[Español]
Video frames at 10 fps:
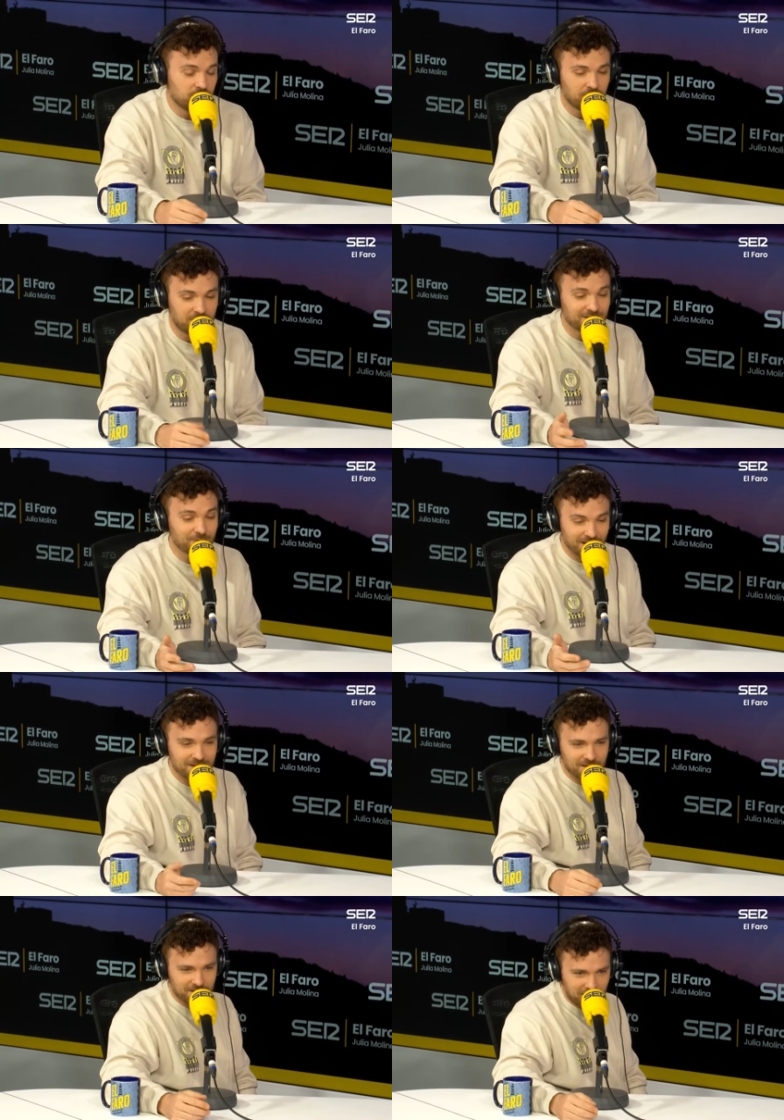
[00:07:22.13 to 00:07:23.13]
¿Me salto
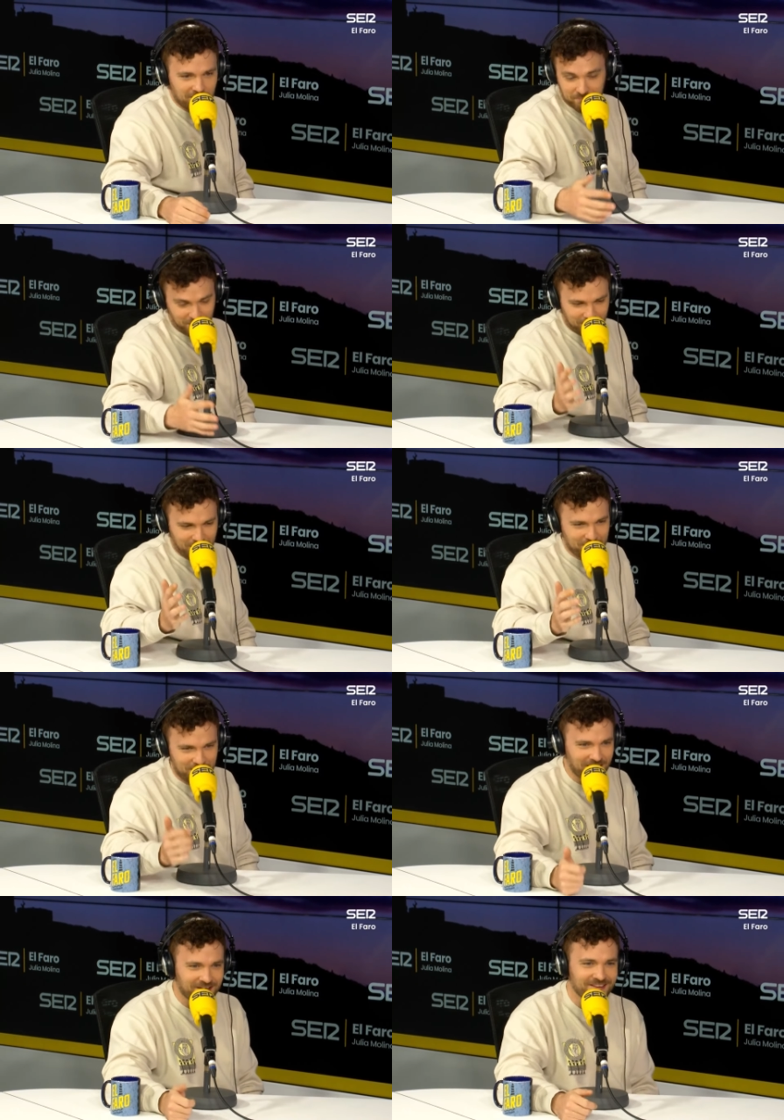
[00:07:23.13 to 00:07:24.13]
clase? Sí, pues vamos allá.